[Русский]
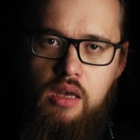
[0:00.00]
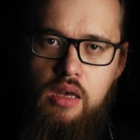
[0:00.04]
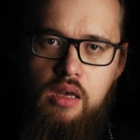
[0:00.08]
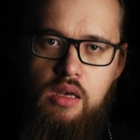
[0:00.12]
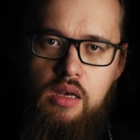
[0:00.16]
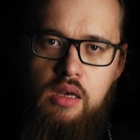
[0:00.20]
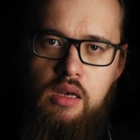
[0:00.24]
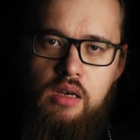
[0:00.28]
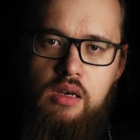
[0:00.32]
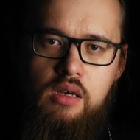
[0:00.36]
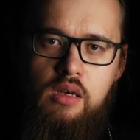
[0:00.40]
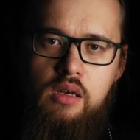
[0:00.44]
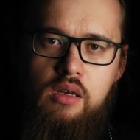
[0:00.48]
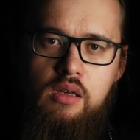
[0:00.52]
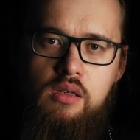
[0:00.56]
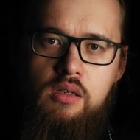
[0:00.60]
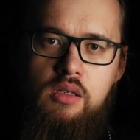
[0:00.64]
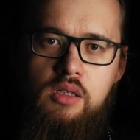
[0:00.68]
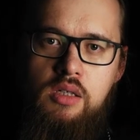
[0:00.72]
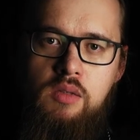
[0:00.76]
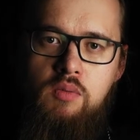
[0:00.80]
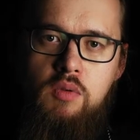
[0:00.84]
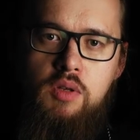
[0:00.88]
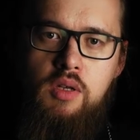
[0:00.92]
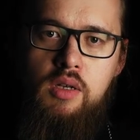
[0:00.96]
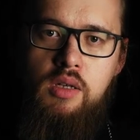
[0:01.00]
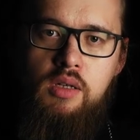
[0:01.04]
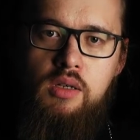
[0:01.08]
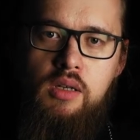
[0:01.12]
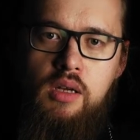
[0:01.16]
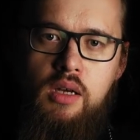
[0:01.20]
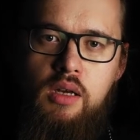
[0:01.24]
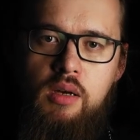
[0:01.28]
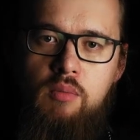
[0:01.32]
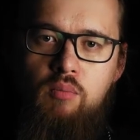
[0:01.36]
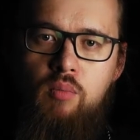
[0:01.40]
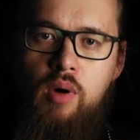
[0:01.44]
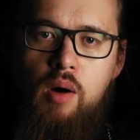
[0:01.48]
и
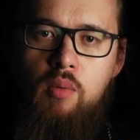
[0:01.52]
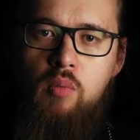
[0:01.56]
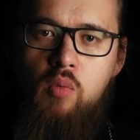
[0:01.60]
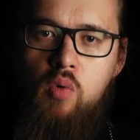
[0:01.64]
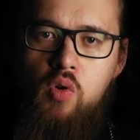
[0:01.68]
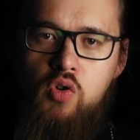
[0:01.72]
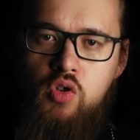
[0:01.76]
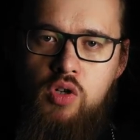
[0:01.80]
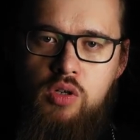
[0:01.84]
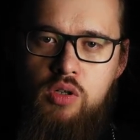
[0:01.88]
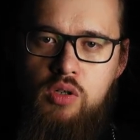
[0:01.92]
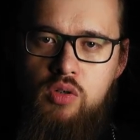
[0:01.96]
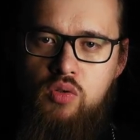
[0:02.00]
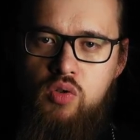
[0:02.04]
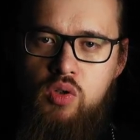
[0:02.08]
действительно поможет,